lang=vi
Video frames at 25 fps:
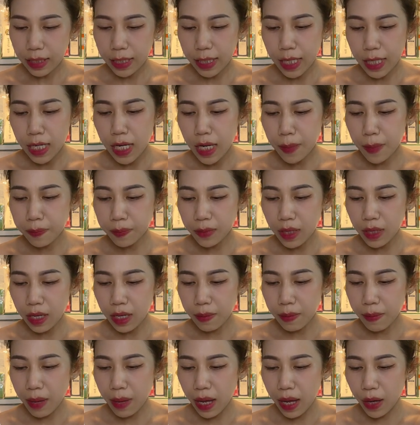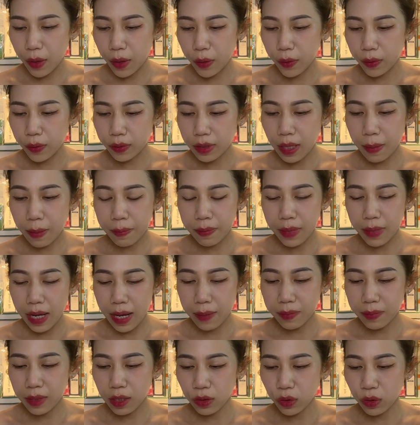cái lớp tế bào thâm
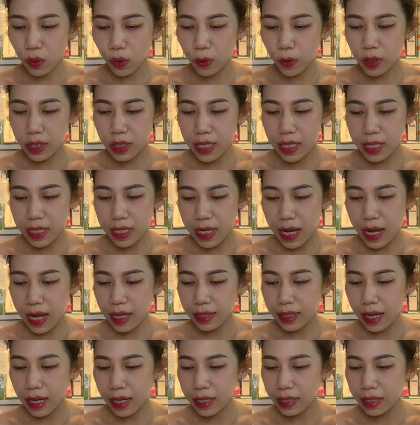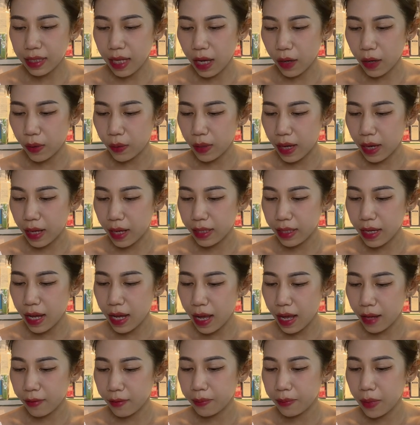nám tích tụ ở trên da tái tạo làn
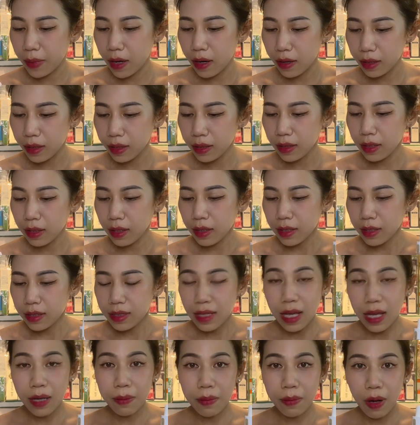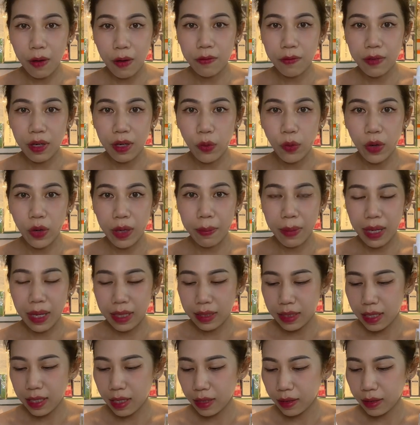da mới sáng bóng và khỏe mạnh
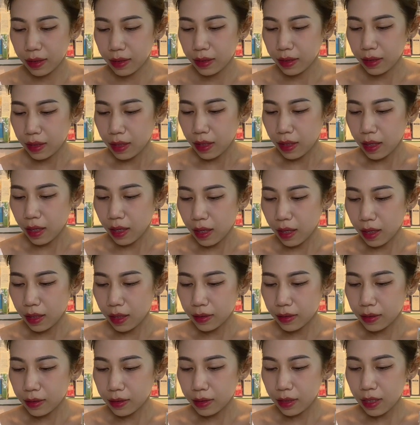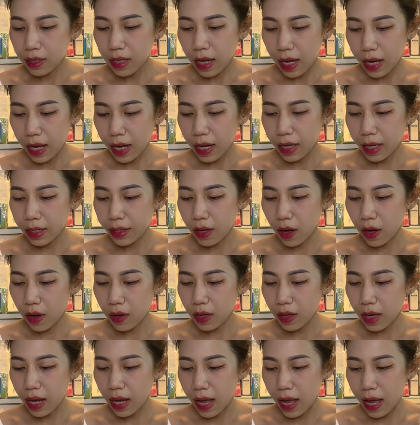nha à, thứ hai đó
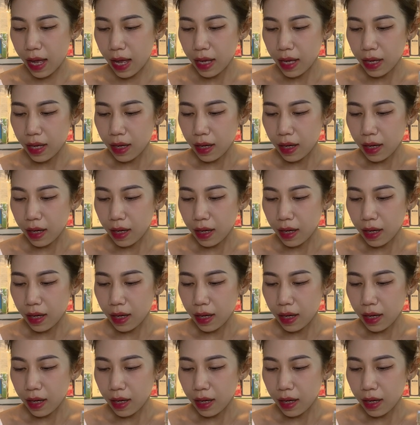là à,